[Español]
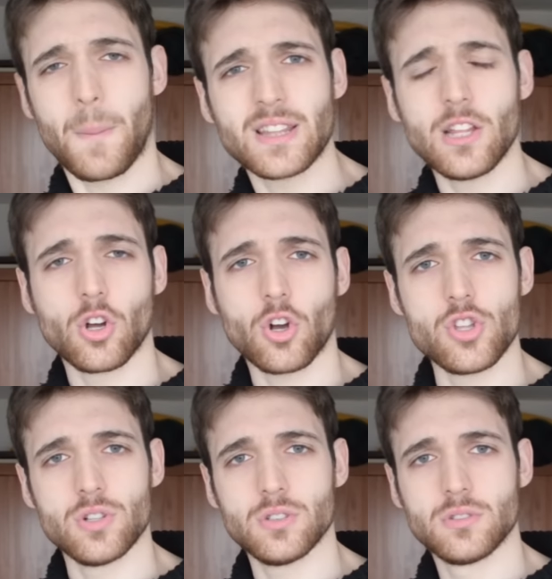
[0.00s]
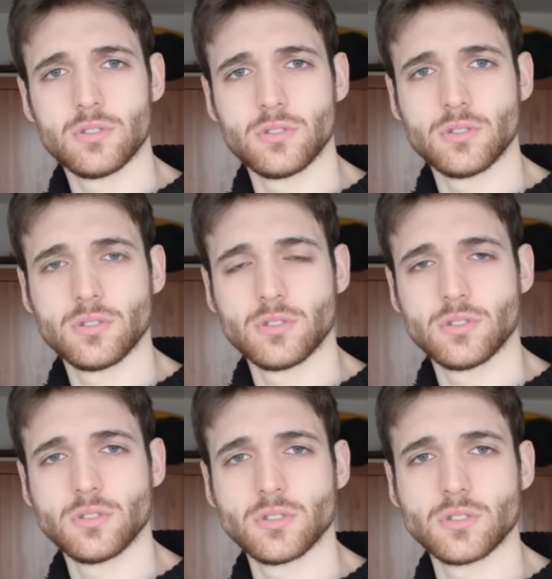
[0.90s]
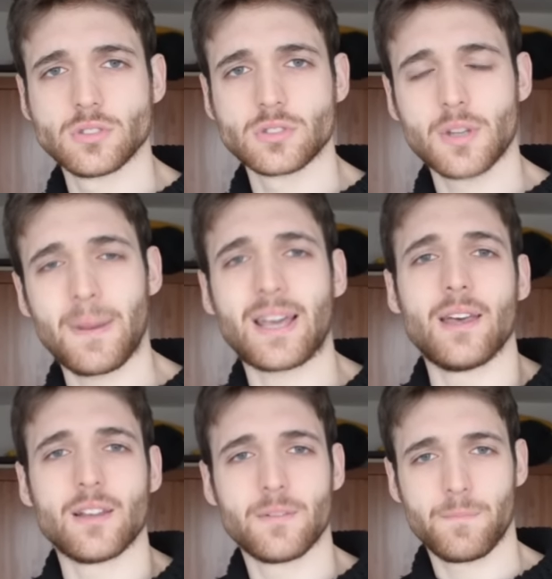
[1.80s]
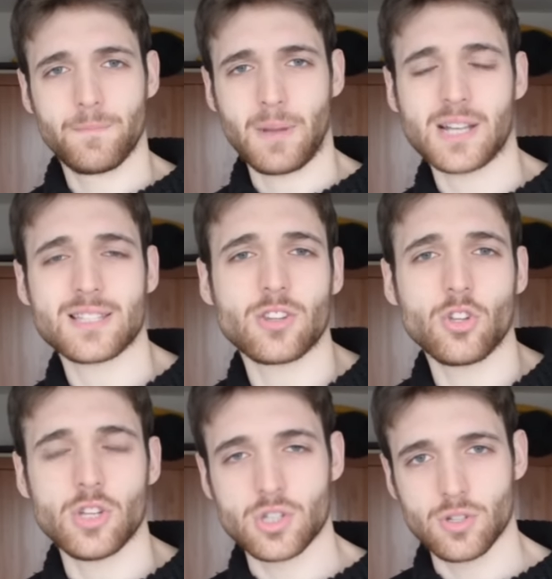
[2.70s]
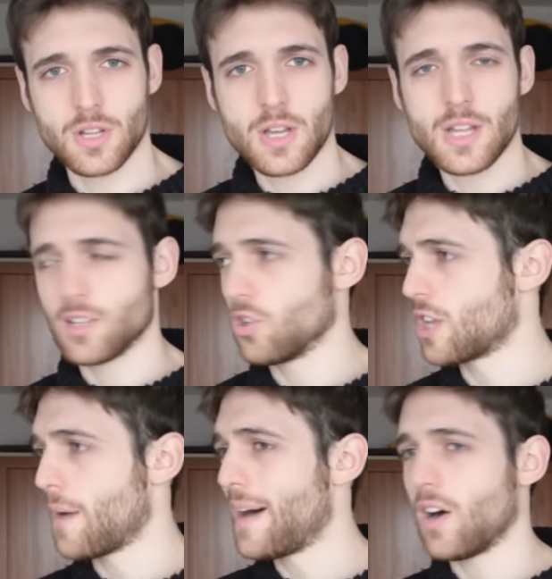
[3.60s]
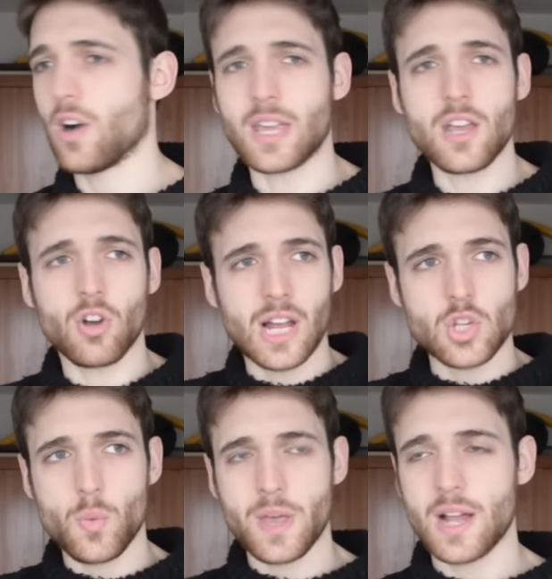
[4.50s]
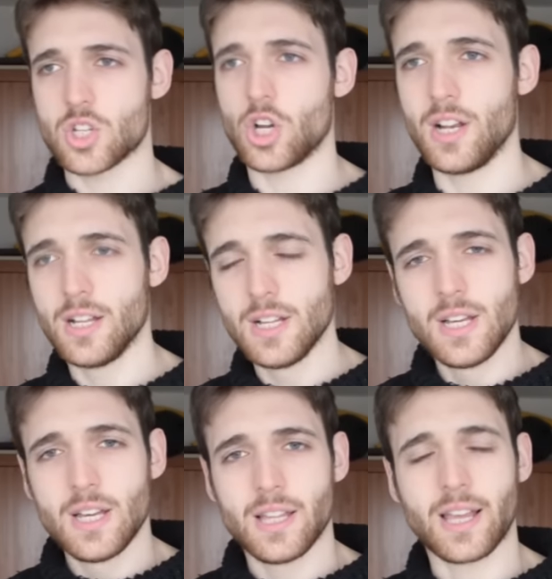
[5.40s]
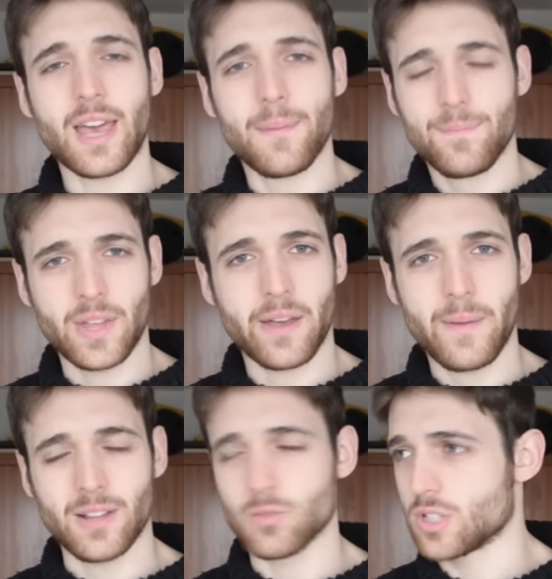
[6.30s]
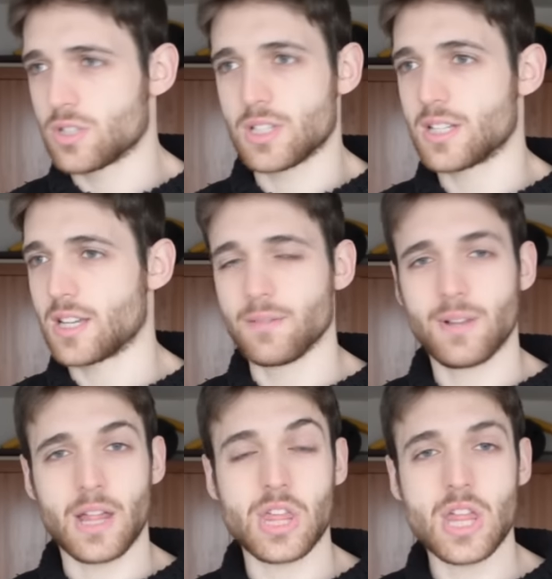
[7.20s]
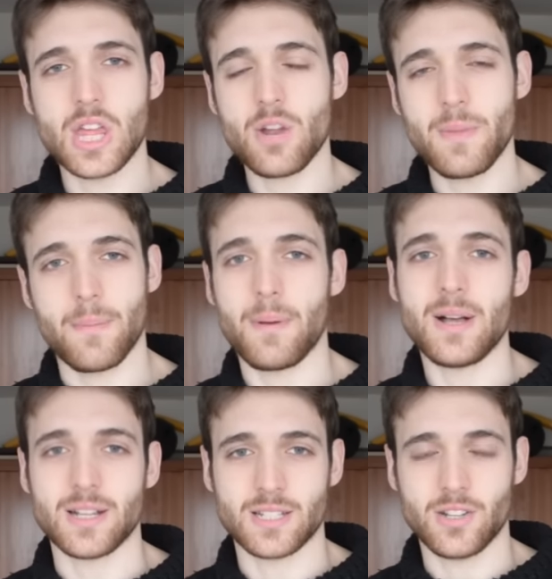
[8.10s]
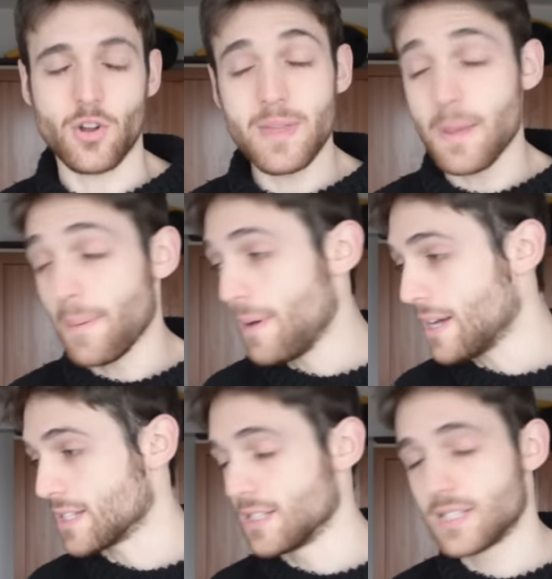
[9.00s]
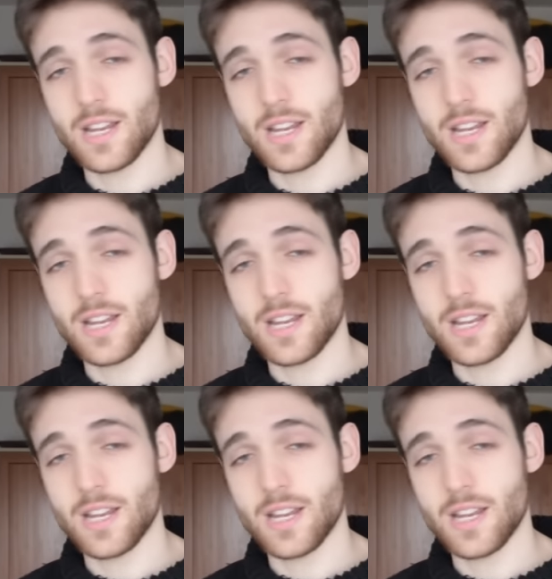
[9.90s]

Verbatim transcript: Compartidlo, coño. ¿Para qué? ¿Para qué está todo esto? Todo trabajo aquí con la lluvia, el sol. ¿De qué, de qué va? Pues es, es que la ciencia no me da para más. No me da para más, en